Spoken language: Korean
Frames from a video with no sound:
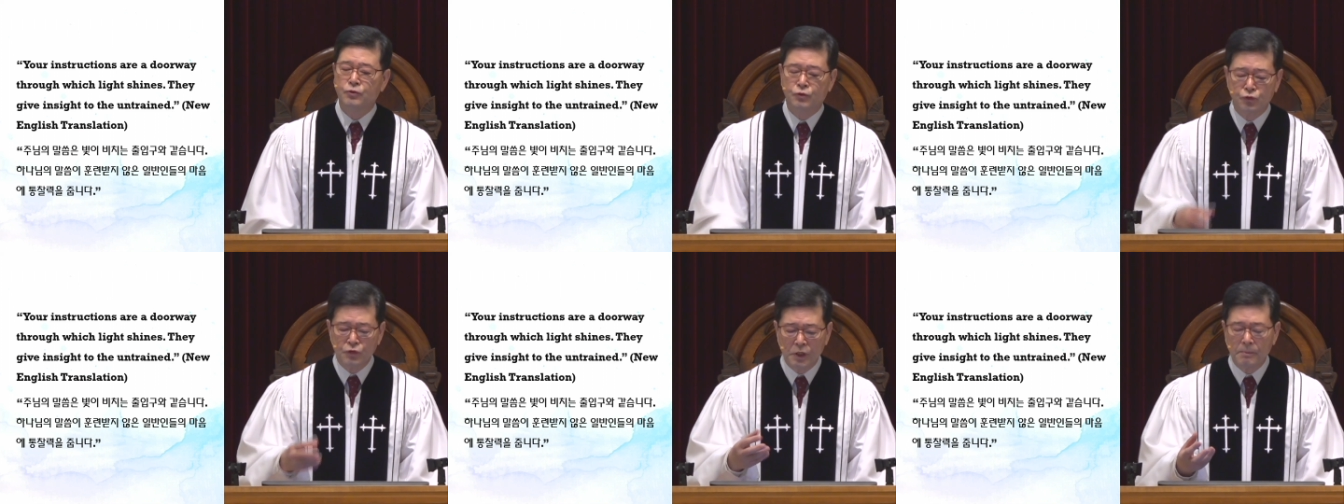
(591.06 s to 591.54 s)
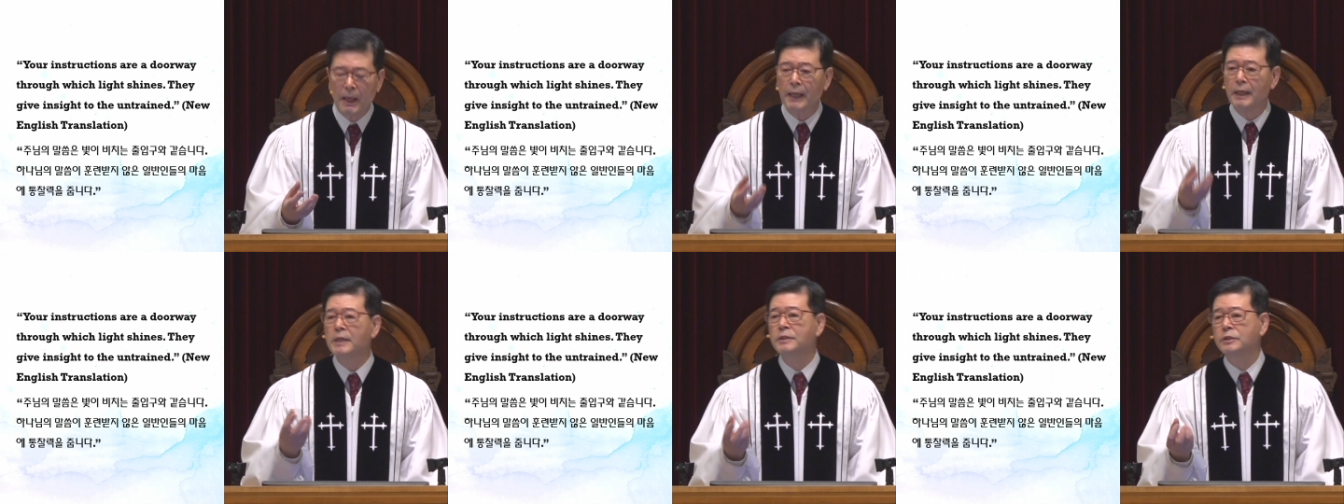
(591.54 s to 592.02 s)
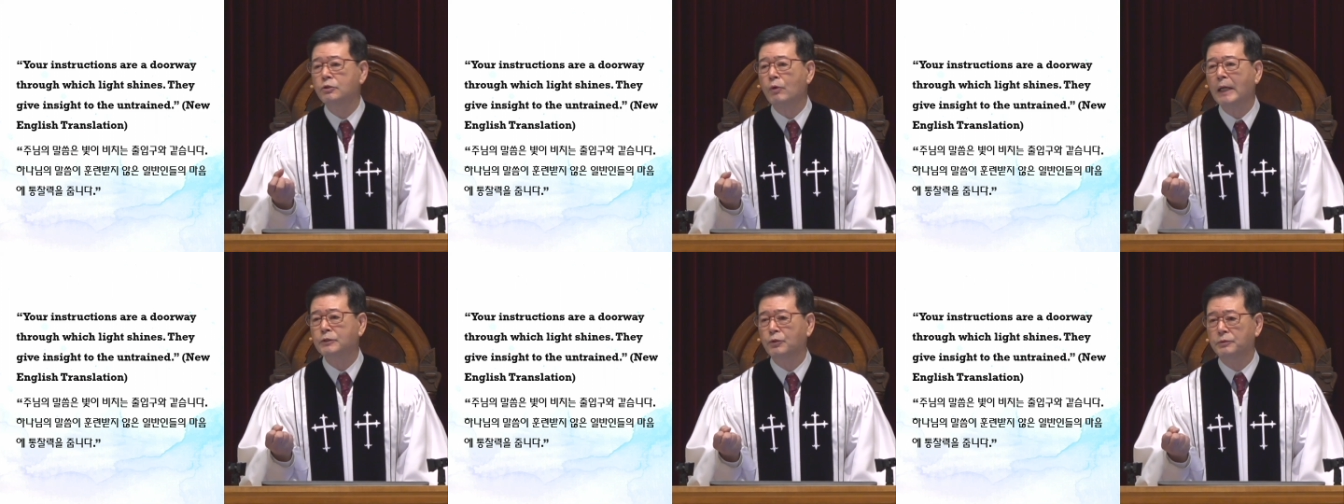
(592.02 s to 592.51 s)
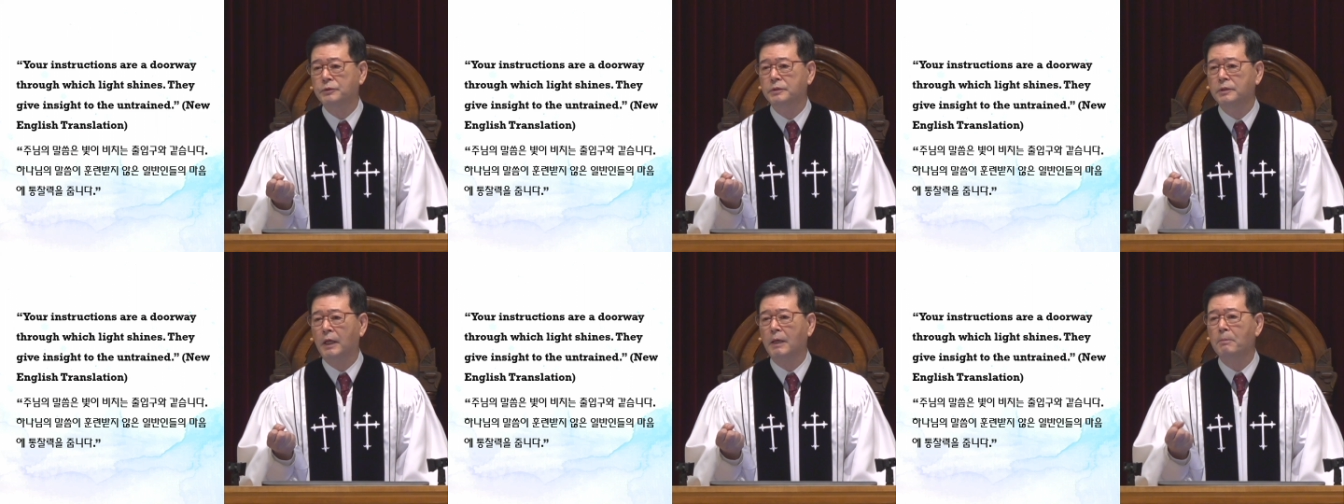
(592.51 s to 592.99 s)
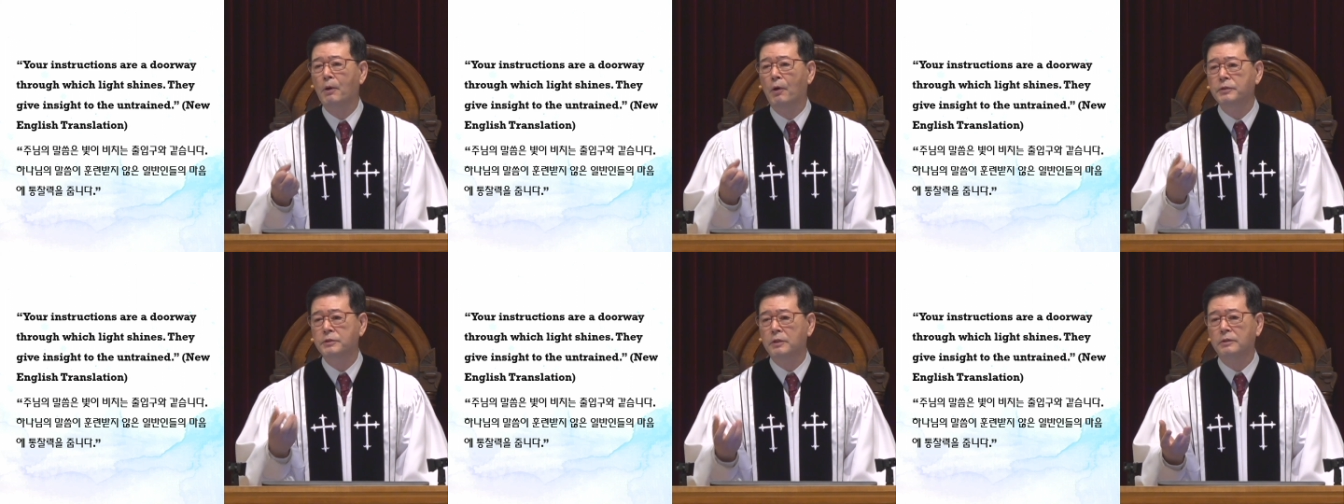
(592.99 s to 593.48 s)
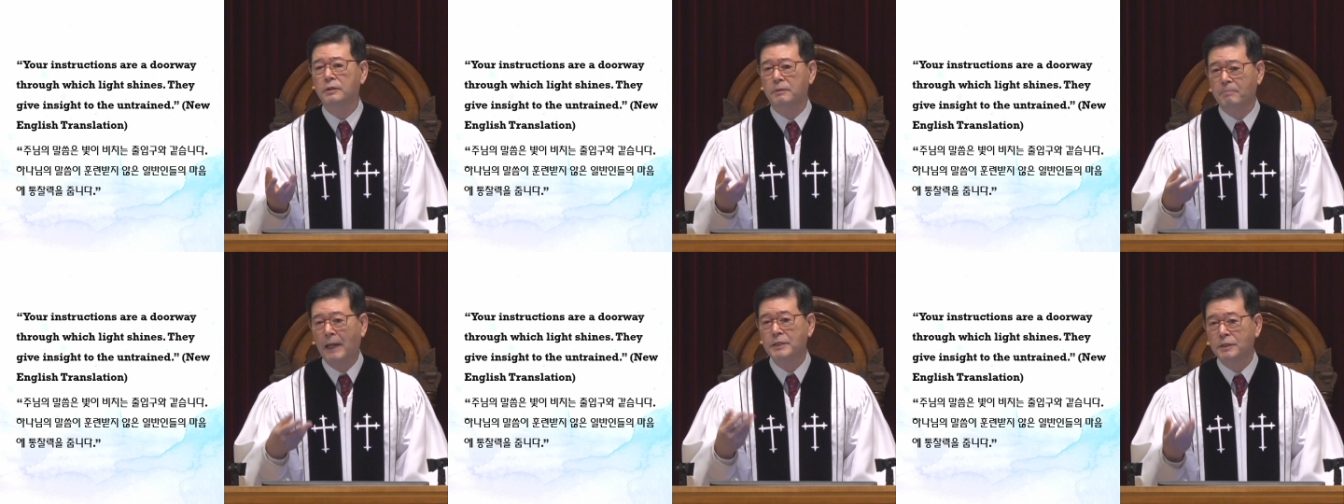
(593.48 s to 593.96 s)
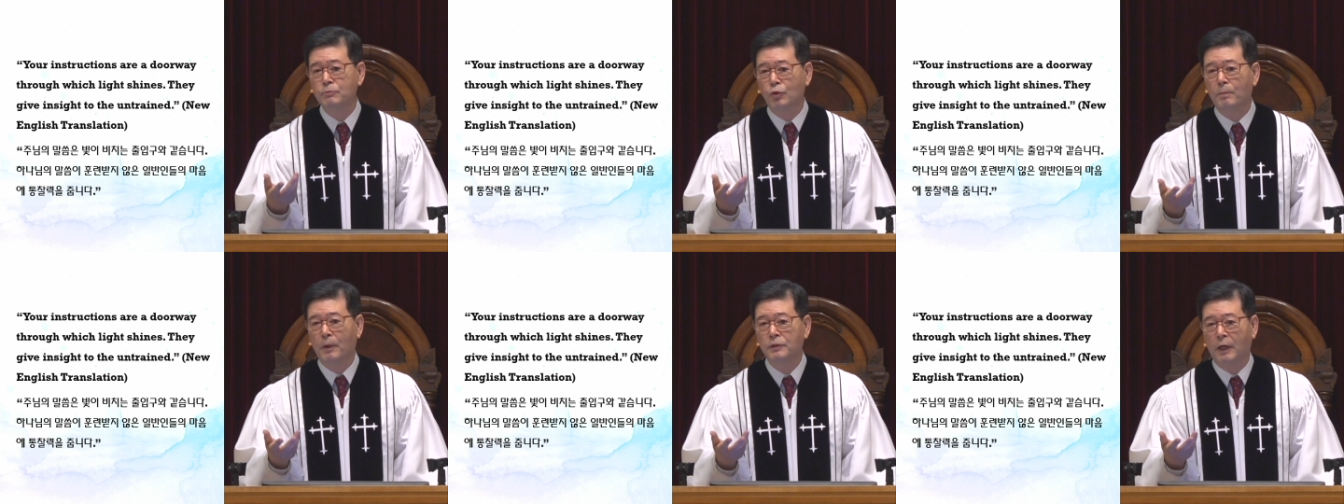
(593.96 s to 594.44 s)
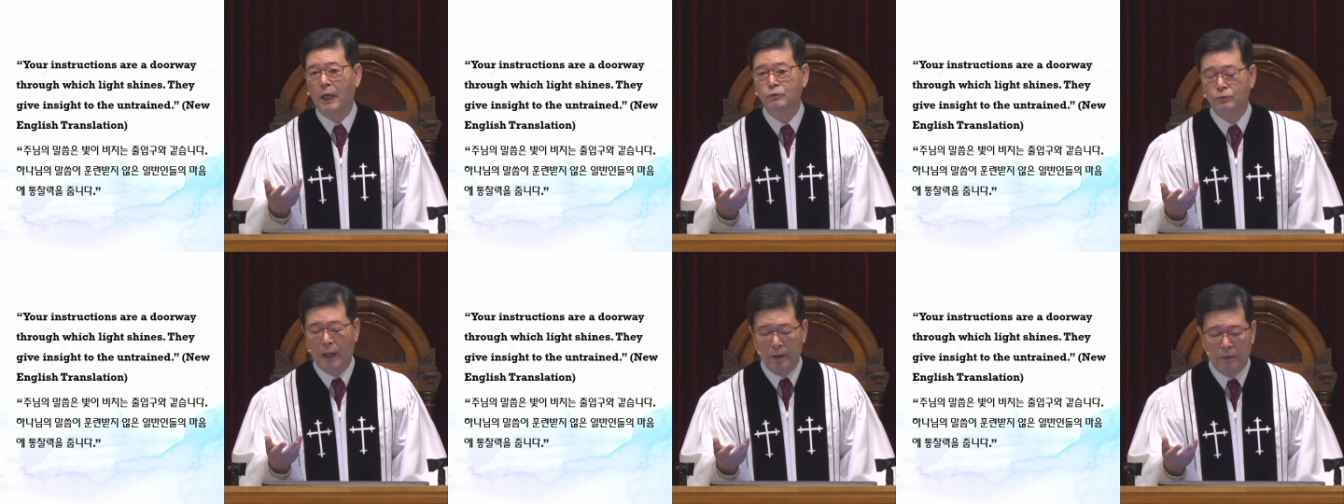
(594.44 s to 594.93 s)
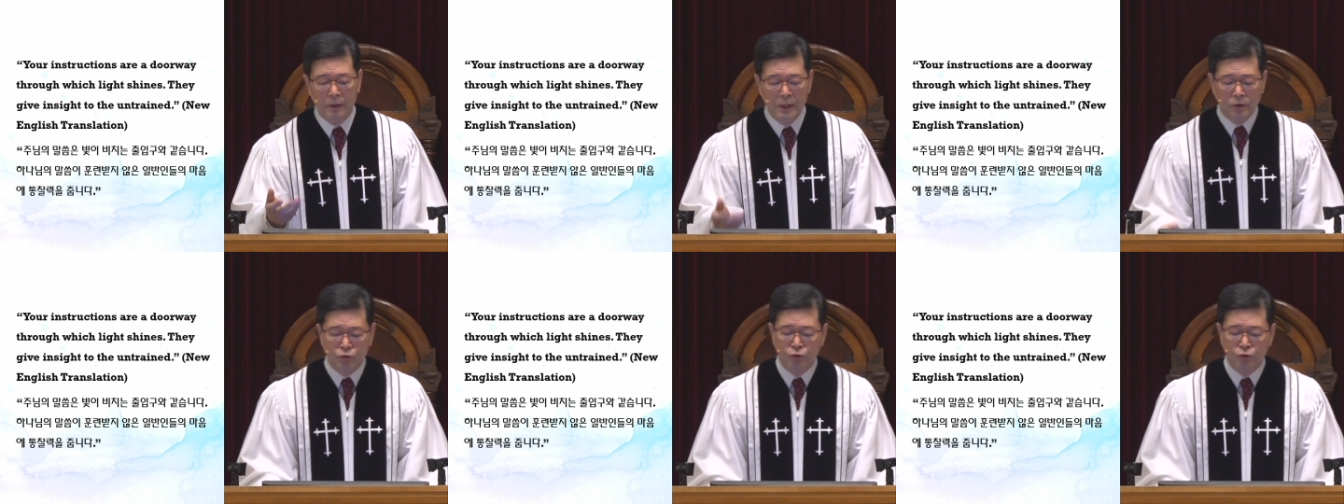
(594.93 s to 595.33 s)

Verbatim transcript: 주님의 instructions. 그러니까 뭐 여기서는 말씀으로 번역해도 돼요.